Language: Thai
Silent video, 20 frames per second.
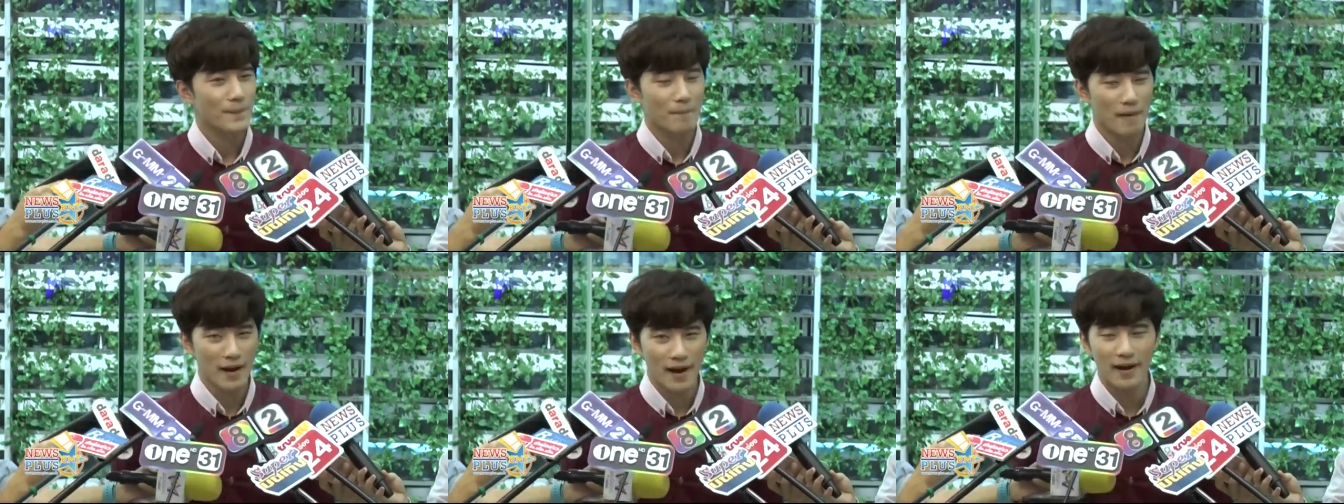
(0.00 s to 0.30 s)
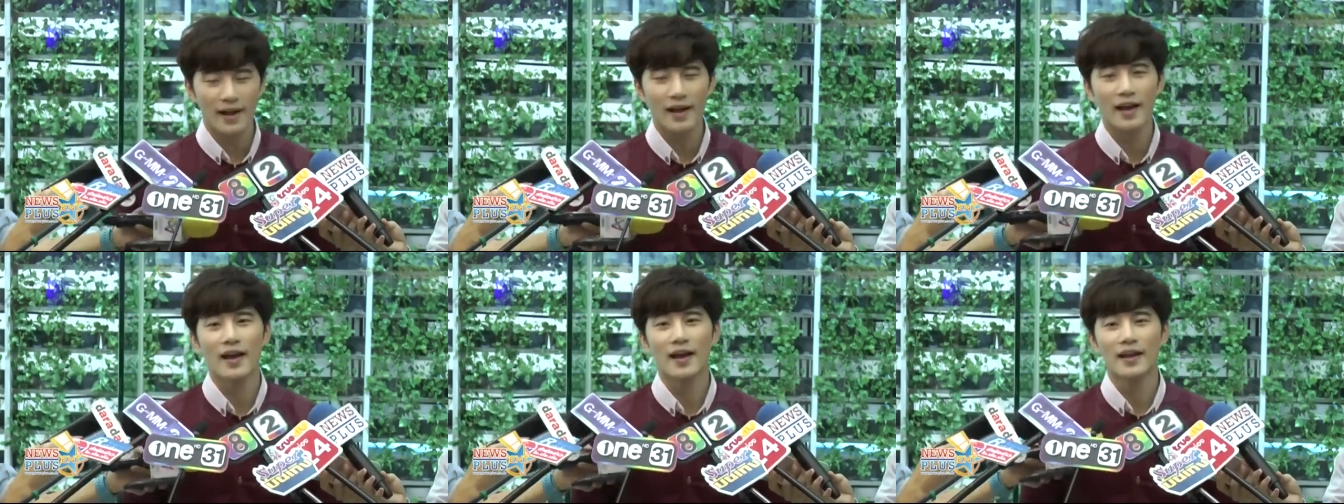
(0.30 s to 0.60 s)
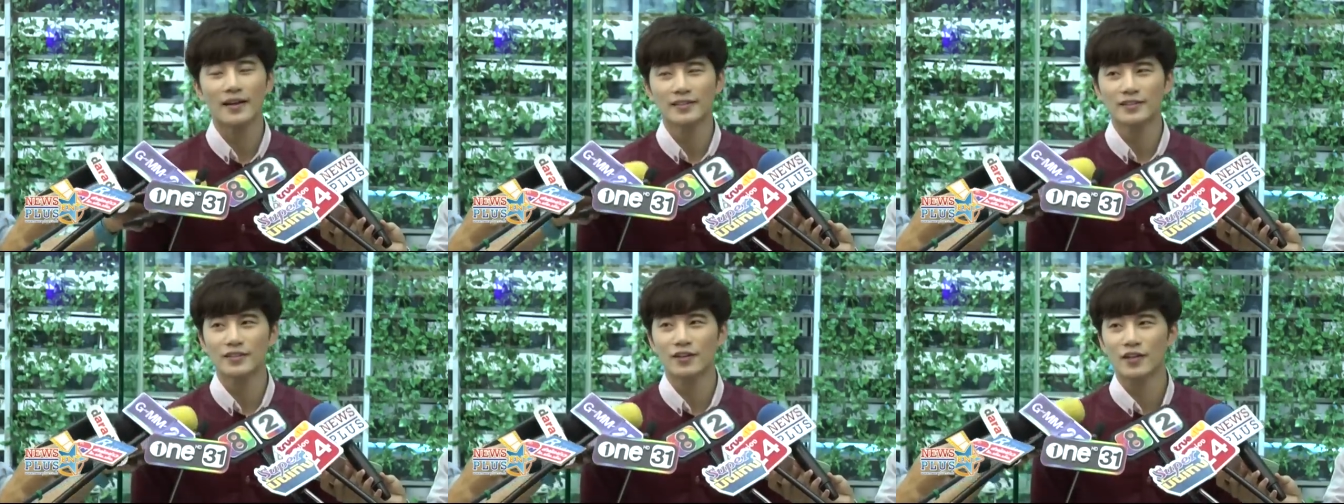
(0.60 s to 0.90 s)
เบรกงา
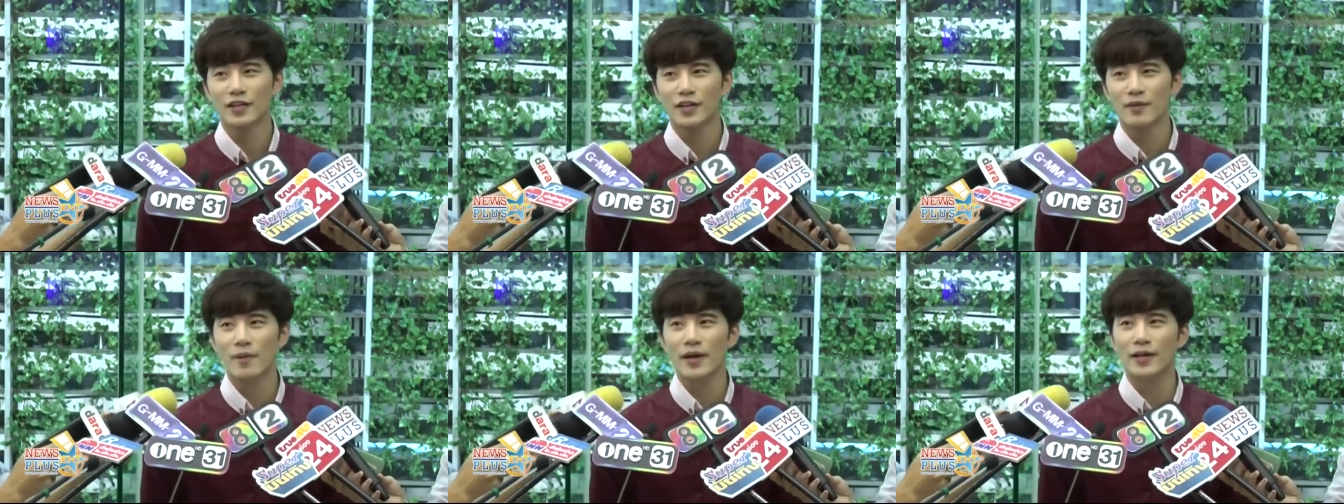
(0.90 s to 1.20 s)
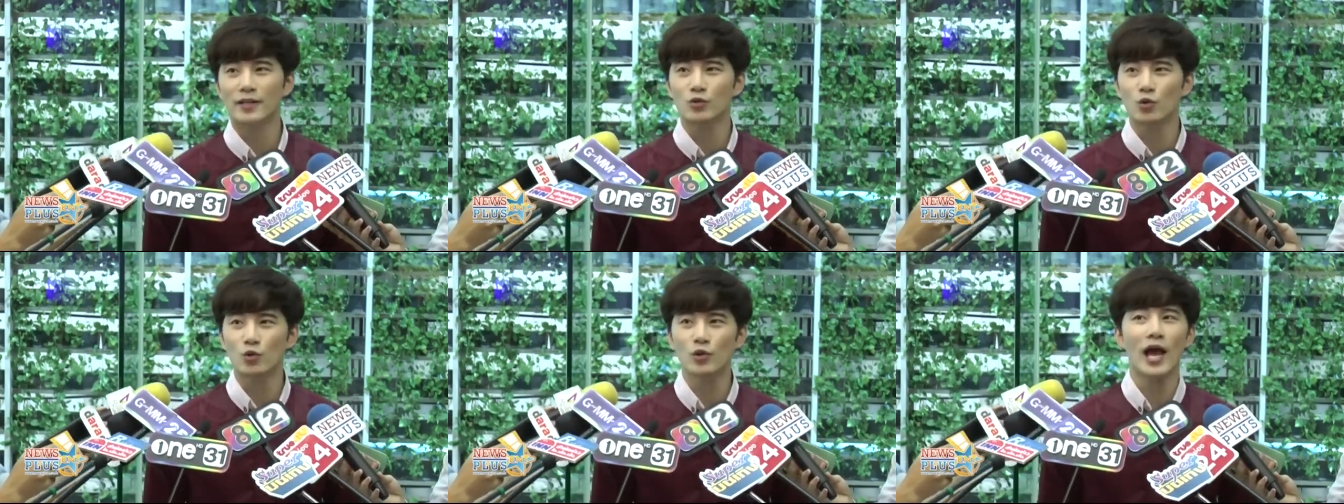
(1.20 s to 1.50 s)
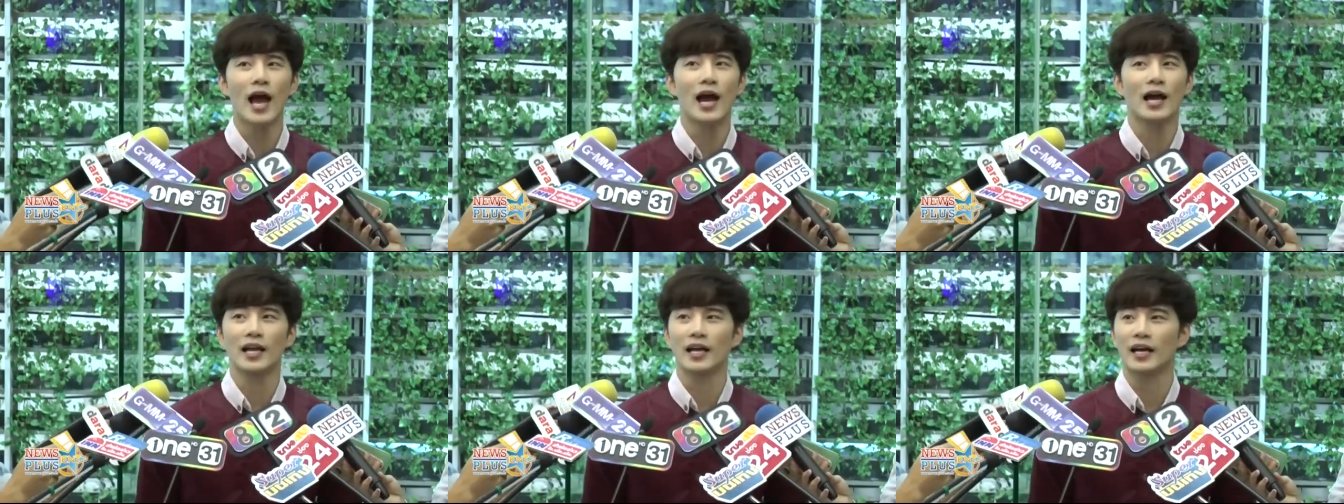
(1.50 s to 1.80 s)
นตอนนี้เบรกทุก
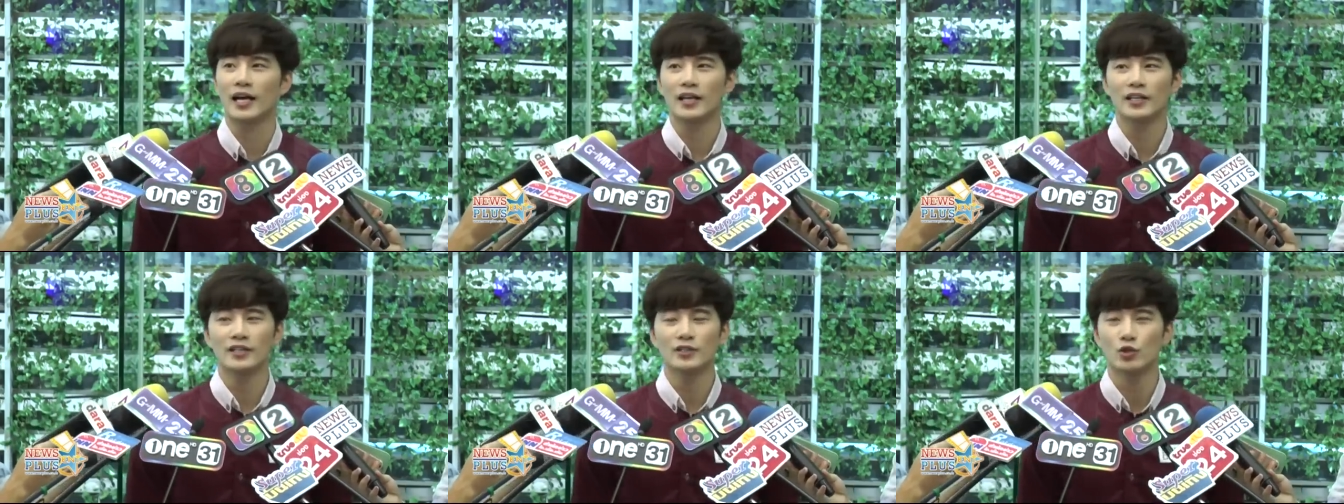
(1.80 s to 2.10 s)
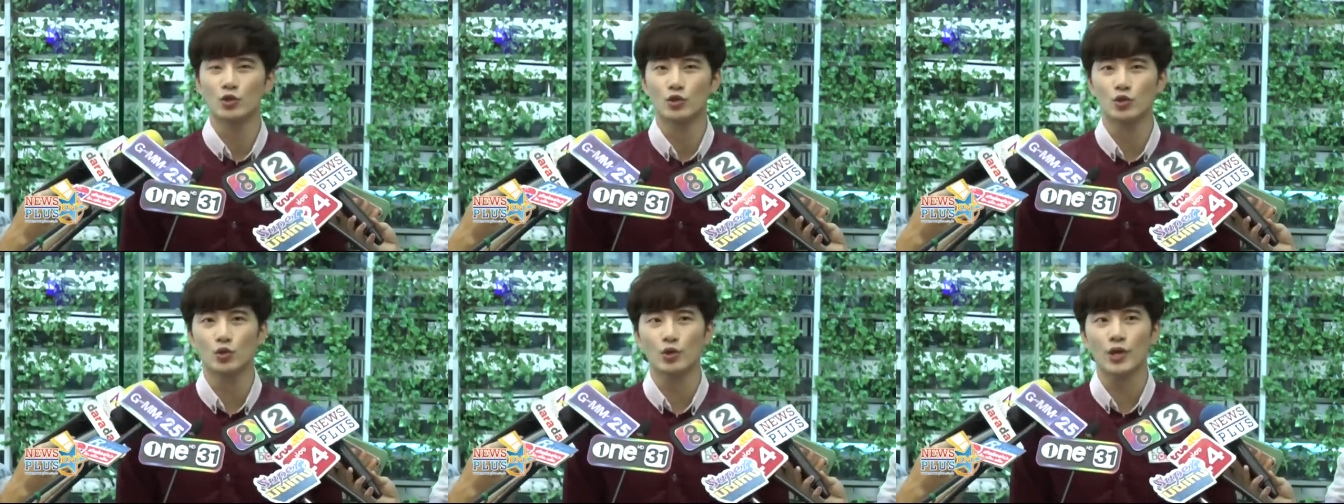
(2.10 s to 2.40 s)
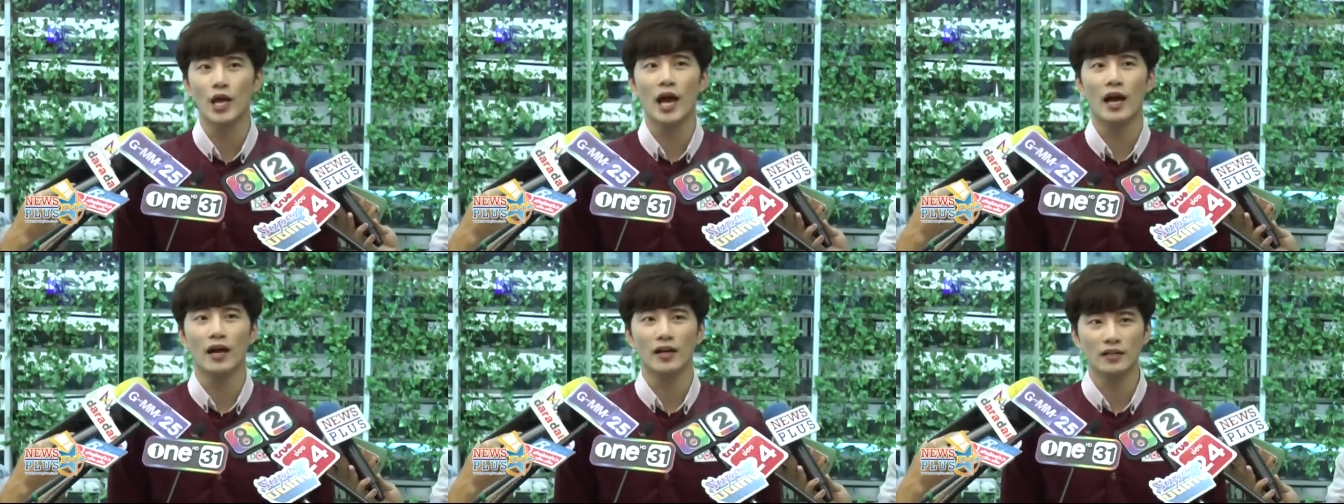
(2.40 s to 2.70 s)
อย่างแล้วหยุดทุก
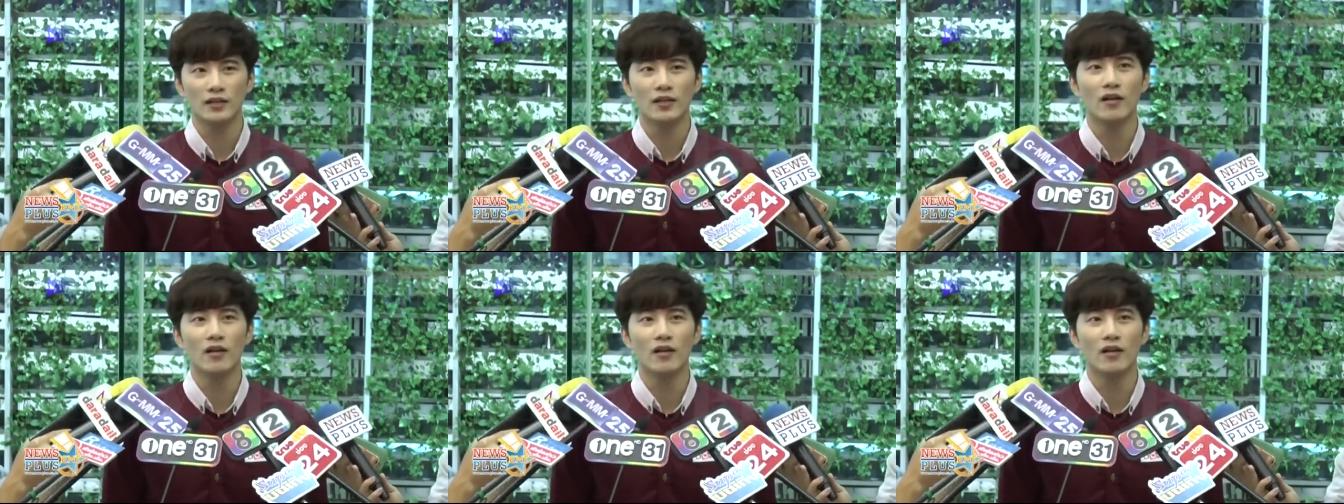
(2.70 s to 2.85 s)
อย่าง